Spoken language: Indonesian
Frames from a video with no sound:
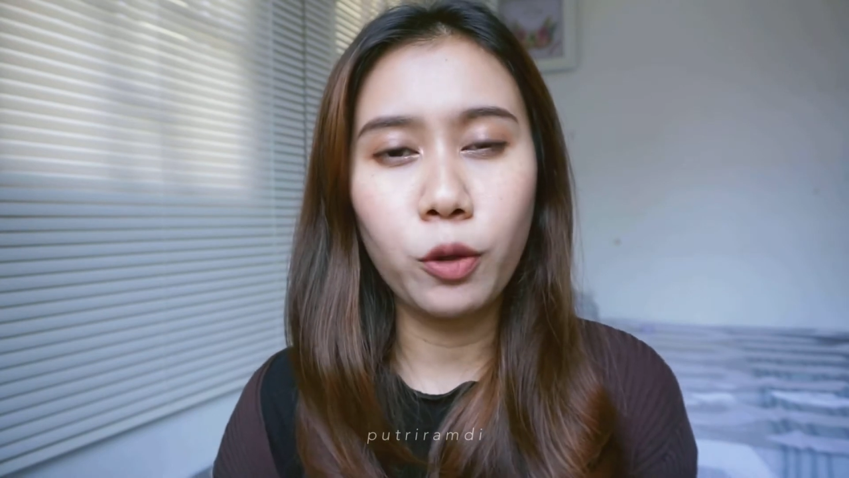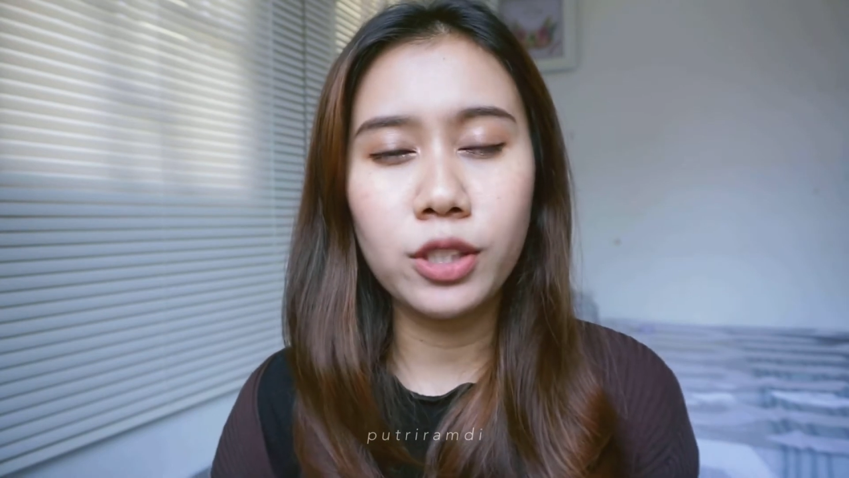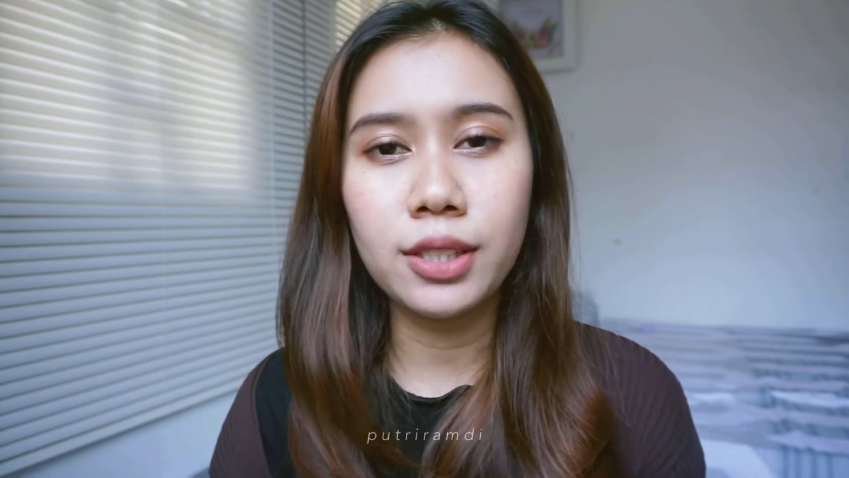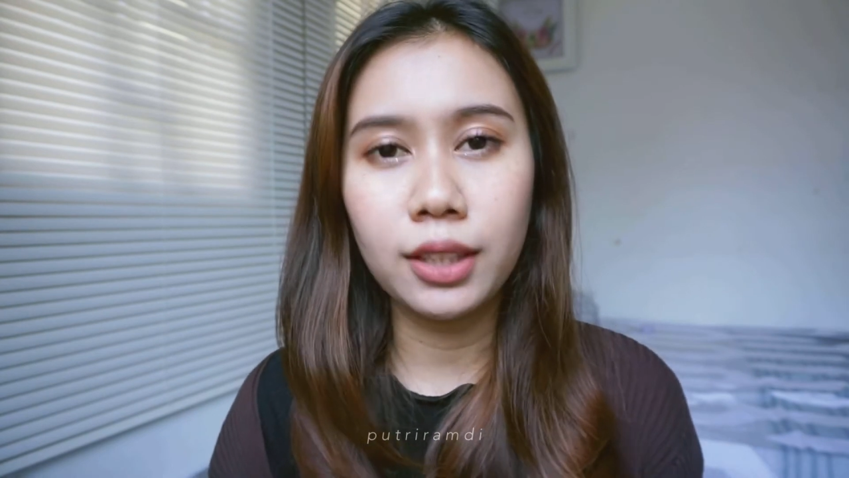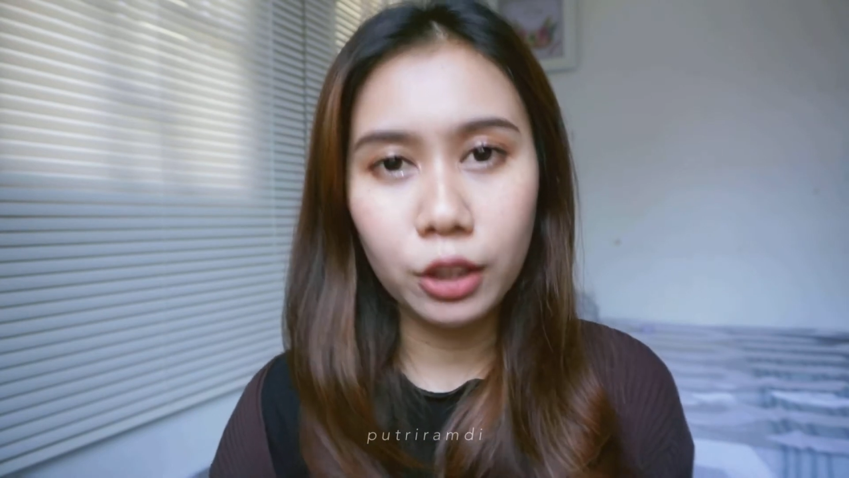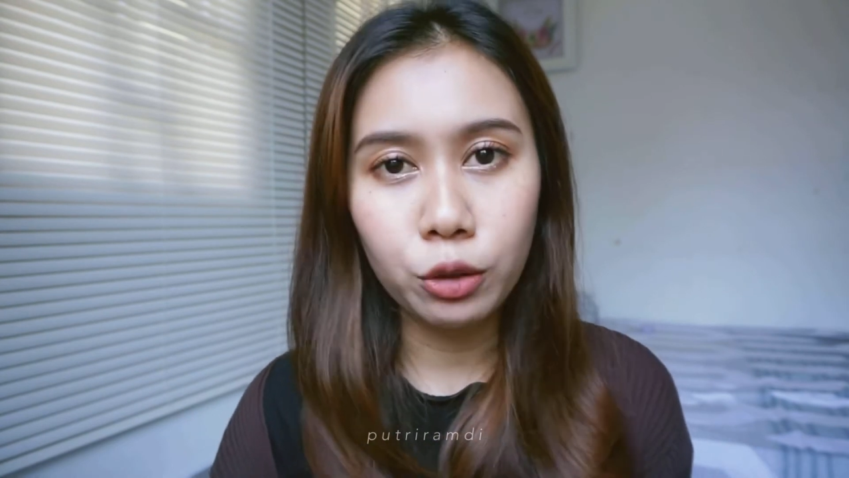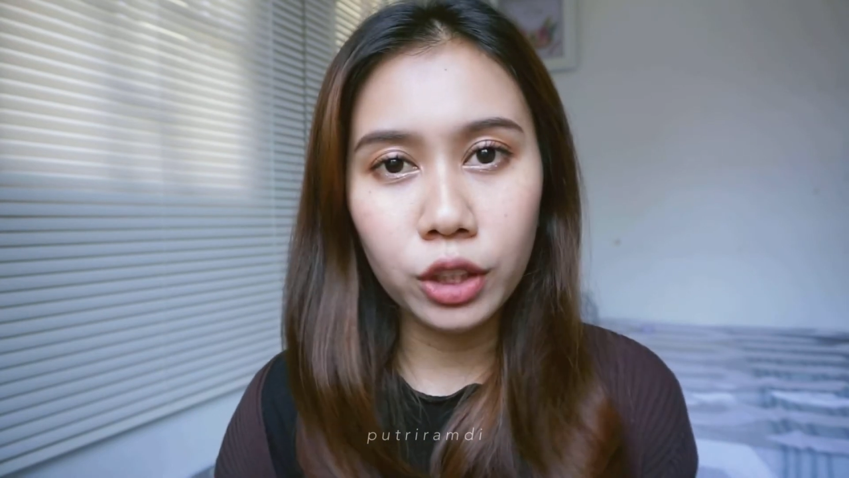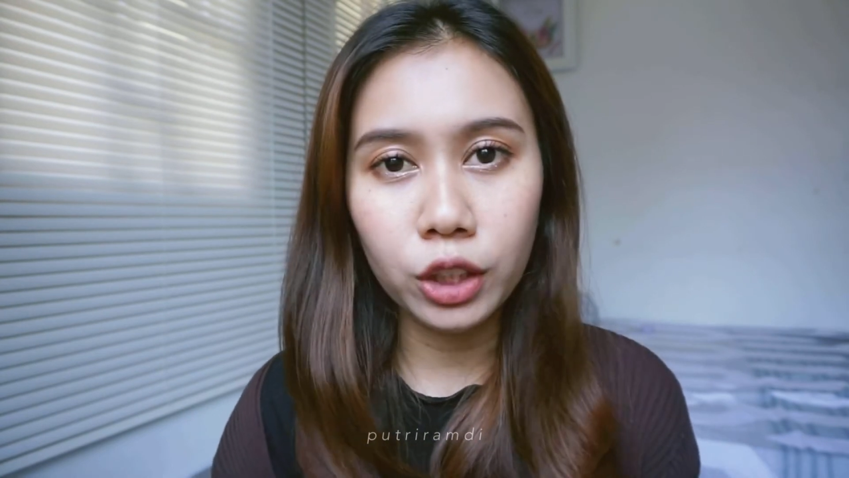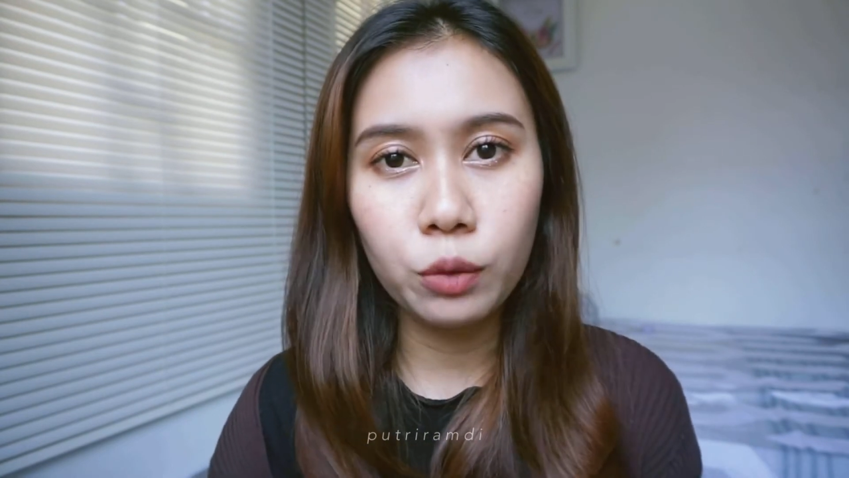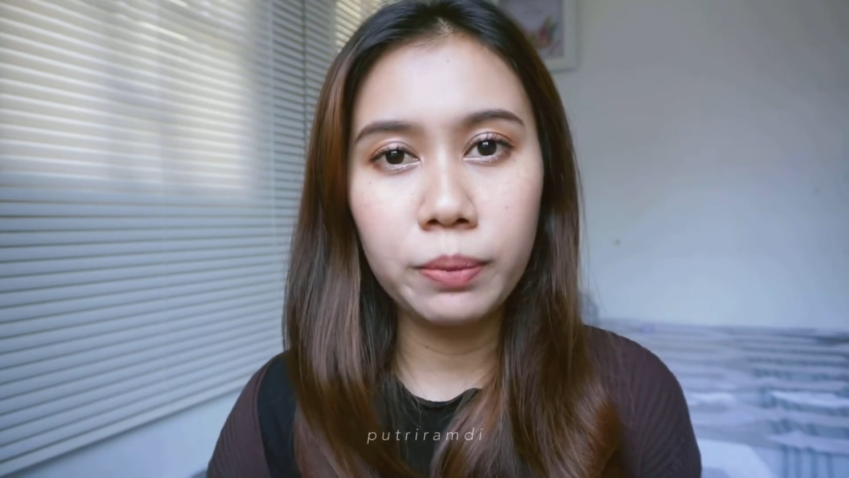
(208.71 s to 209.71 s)
posisi tidur
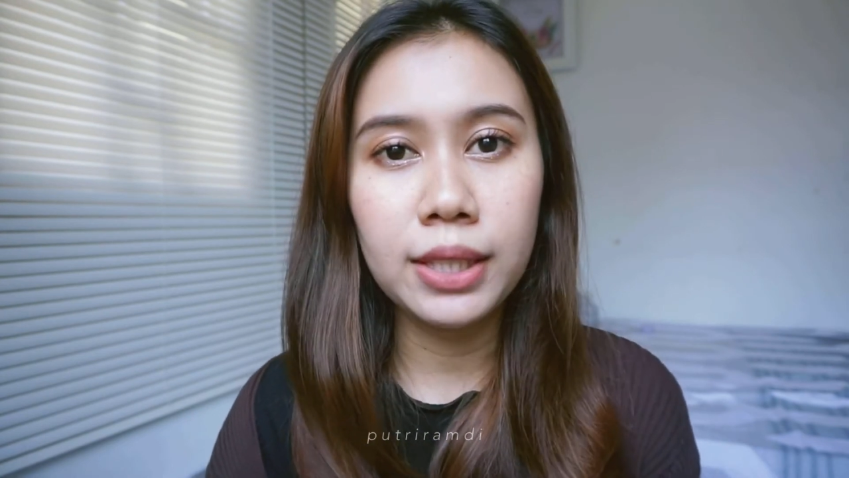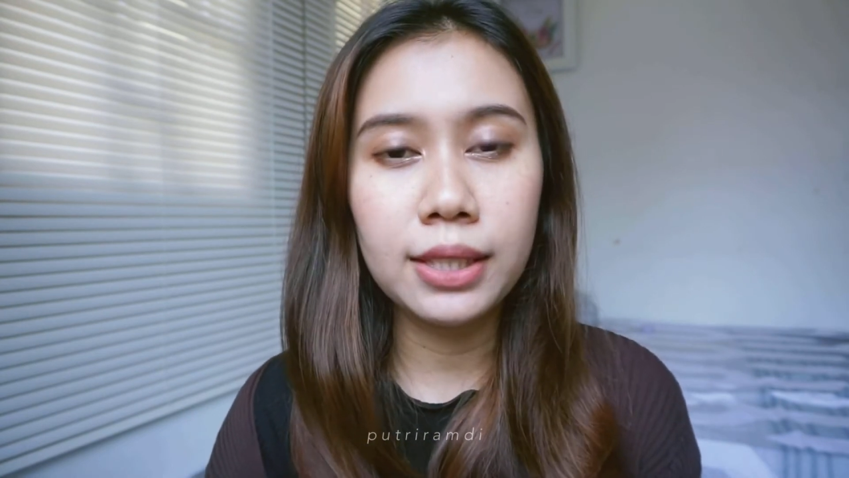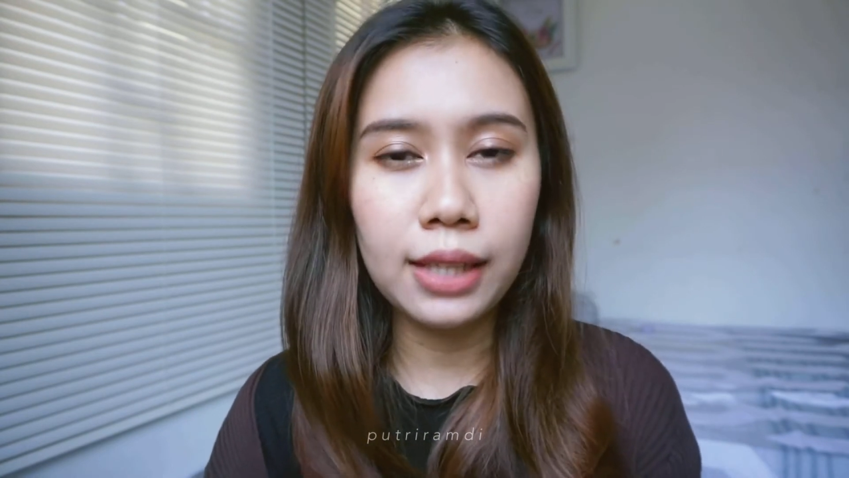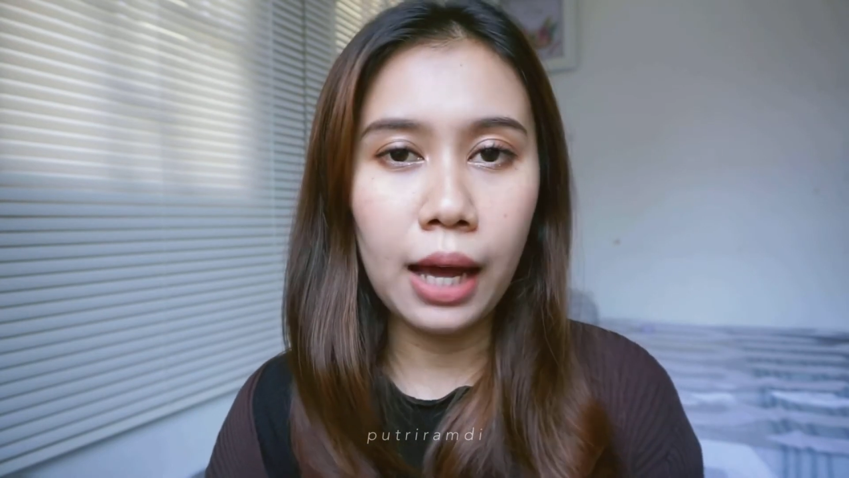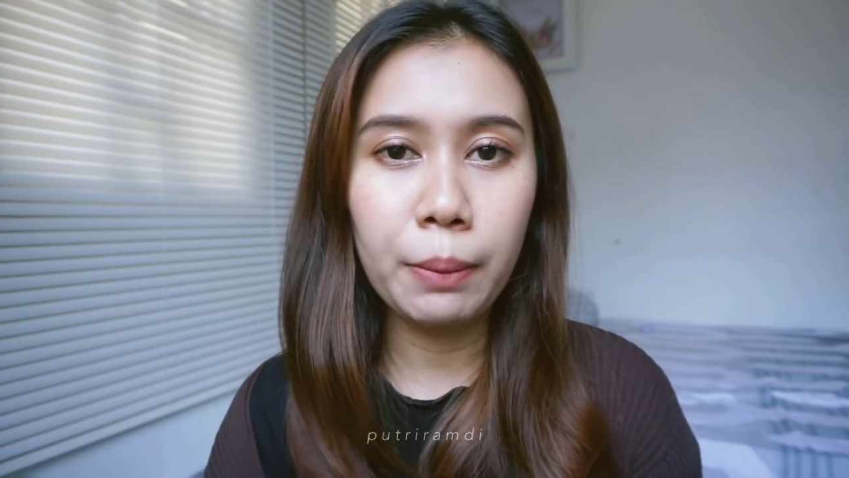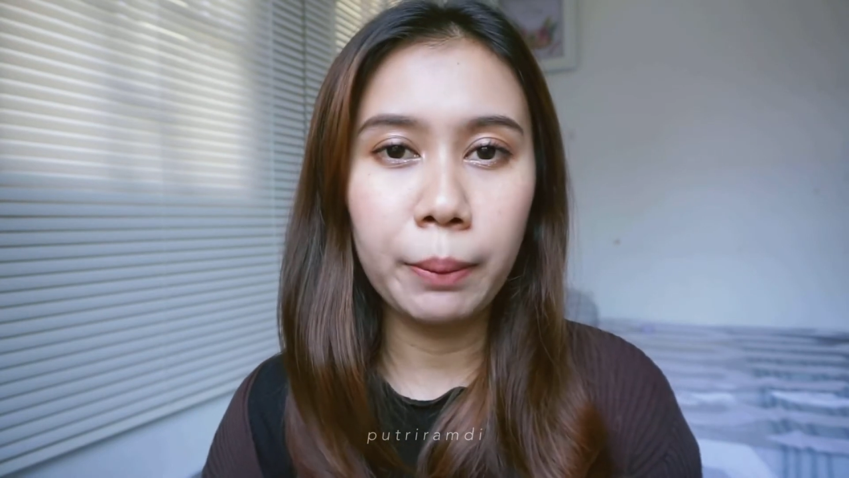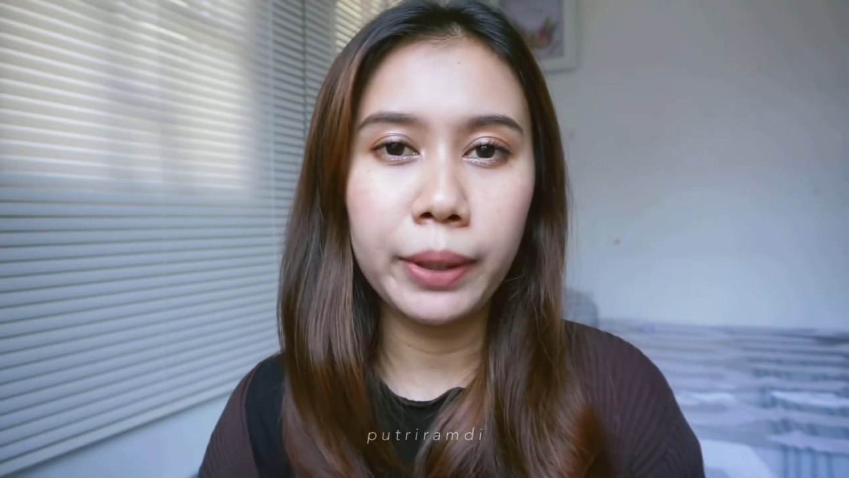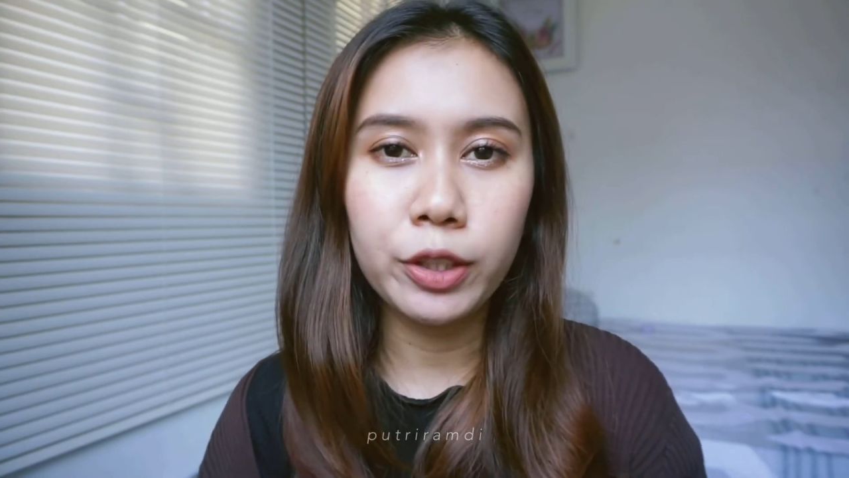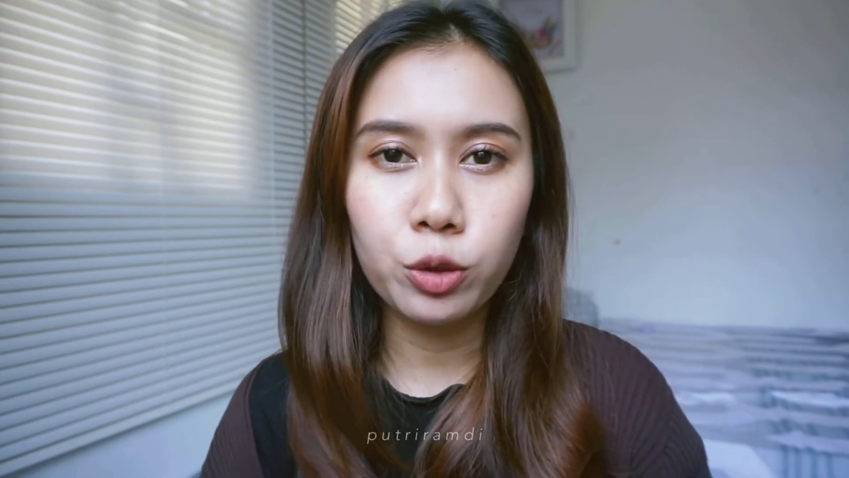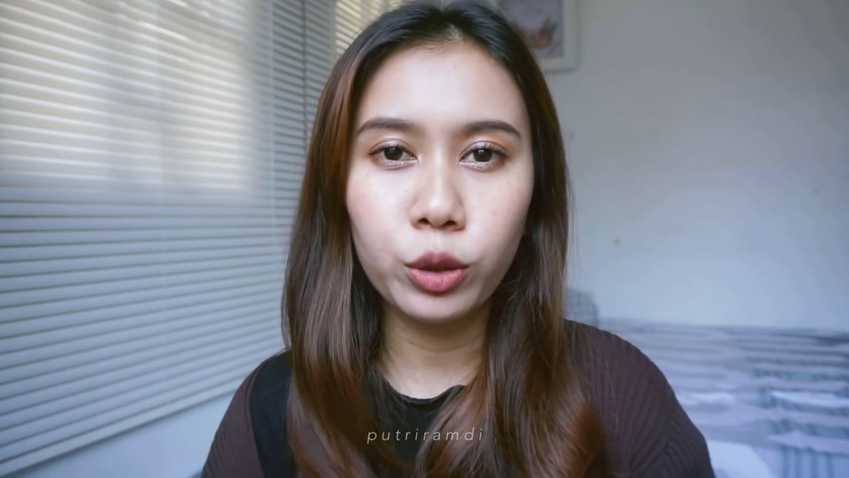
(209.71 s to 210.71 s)
itu bisa
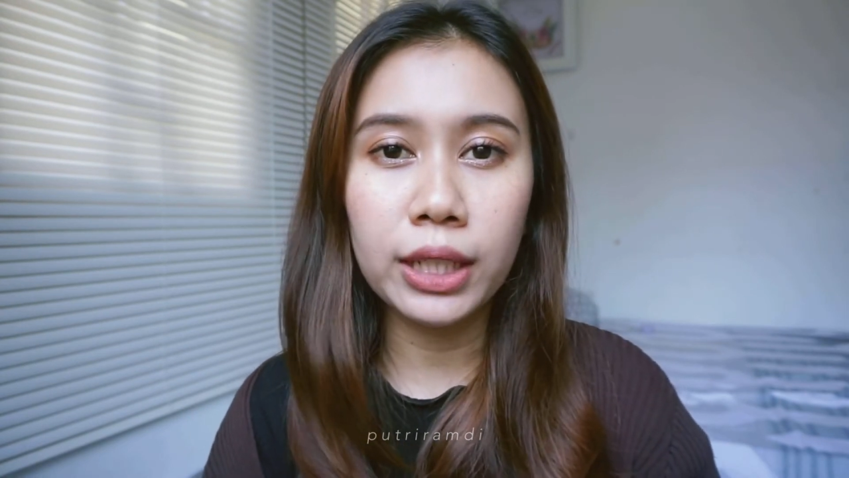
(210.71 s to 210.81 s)
memicu